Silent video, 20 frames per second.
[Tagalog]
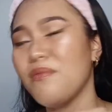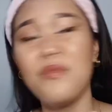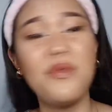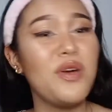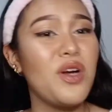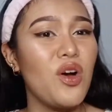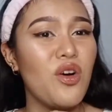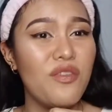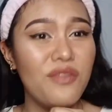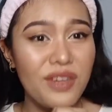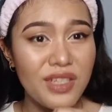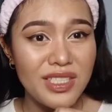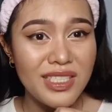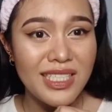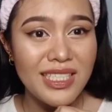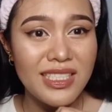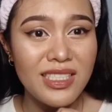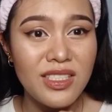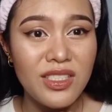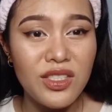Mga
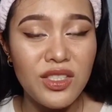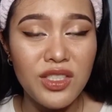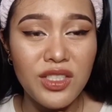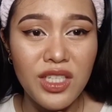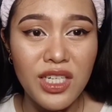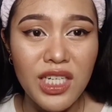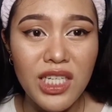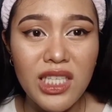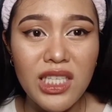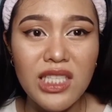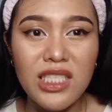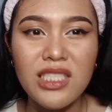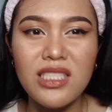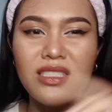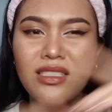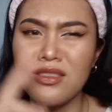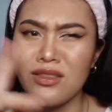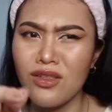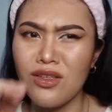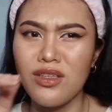oversized shirt,
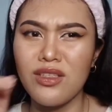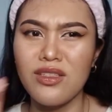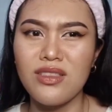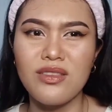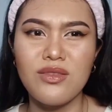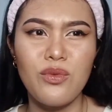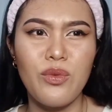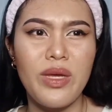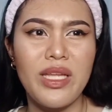ganyan,